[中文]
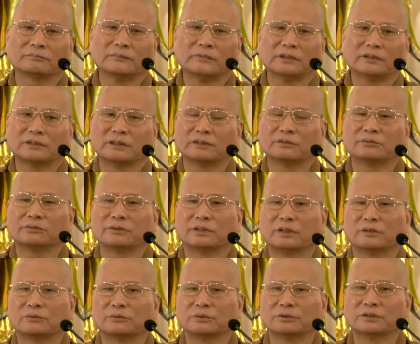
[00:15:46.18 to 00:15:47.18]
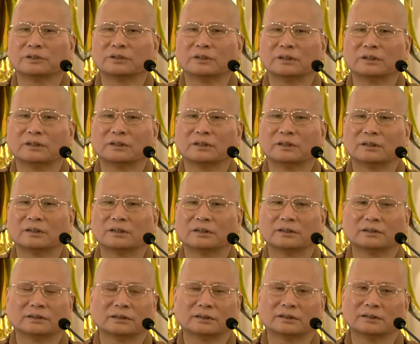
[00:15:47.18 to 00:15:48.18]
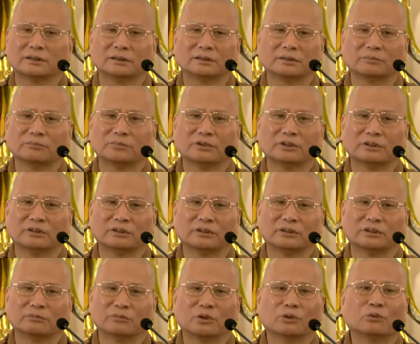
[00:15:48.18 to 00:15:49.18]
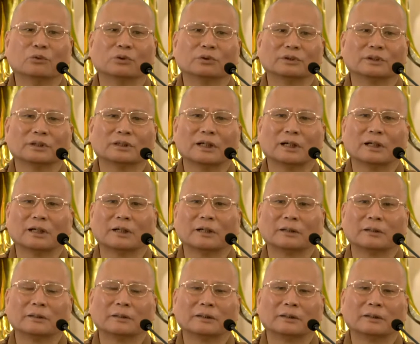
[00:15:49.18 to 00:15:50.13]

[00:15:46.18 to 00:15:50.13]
啊，三十五年过去了啊，这这也不晓得怎么过的啊！